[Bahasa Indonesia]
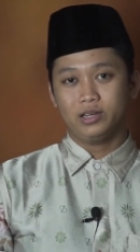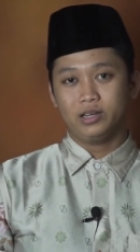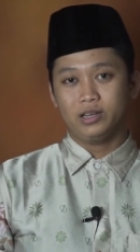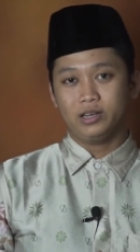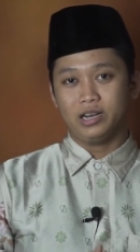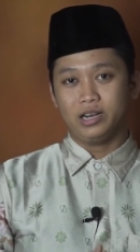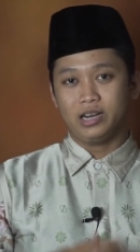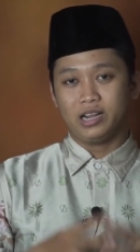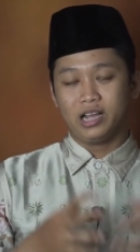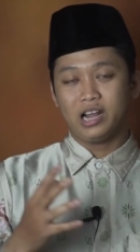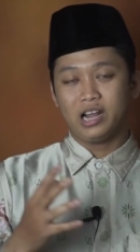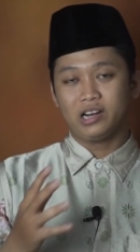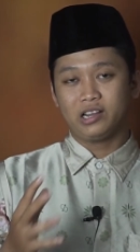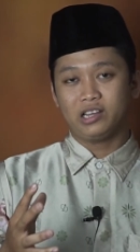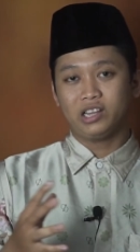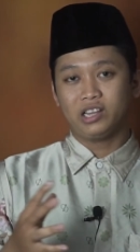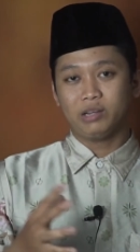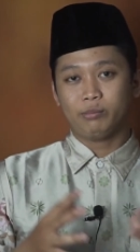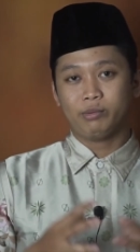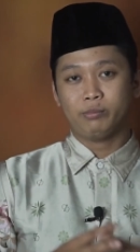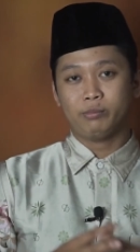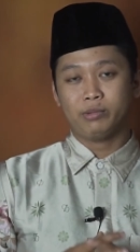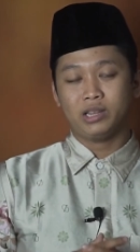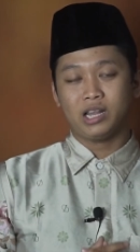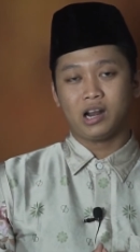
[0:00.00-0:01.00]
Dengan kita
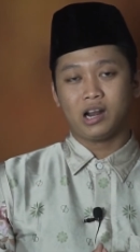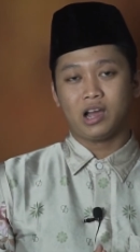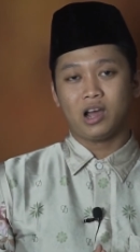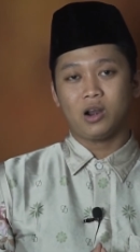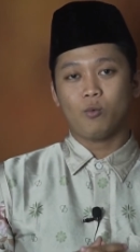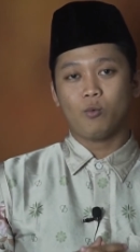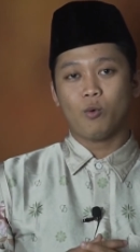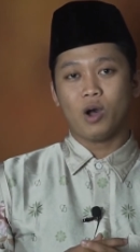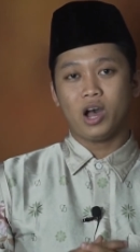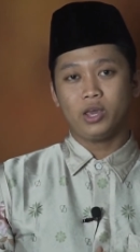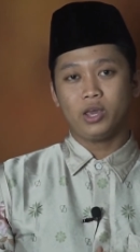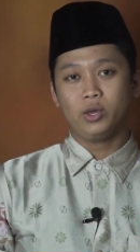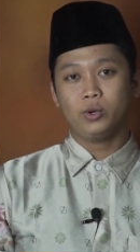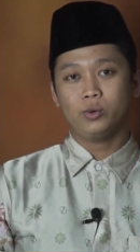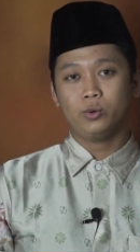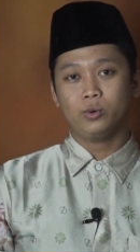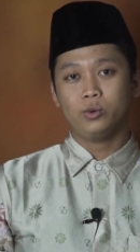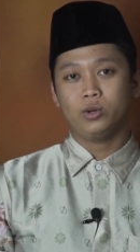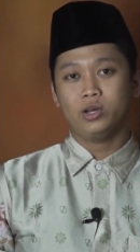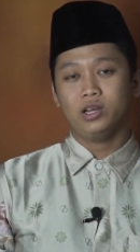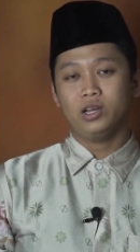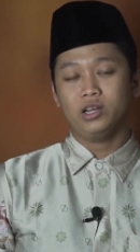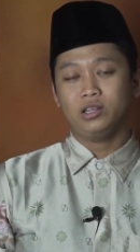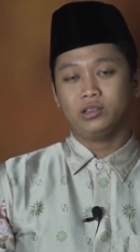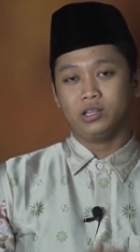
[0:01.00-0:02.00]
membenarkan wahyu,
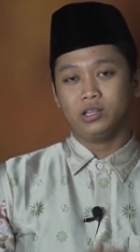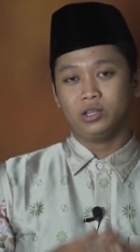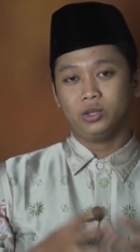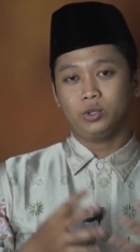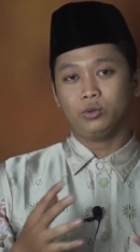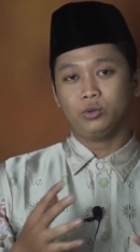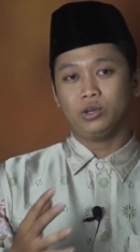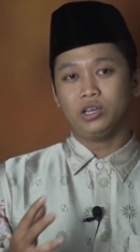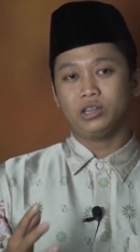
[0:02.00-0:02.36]
tentu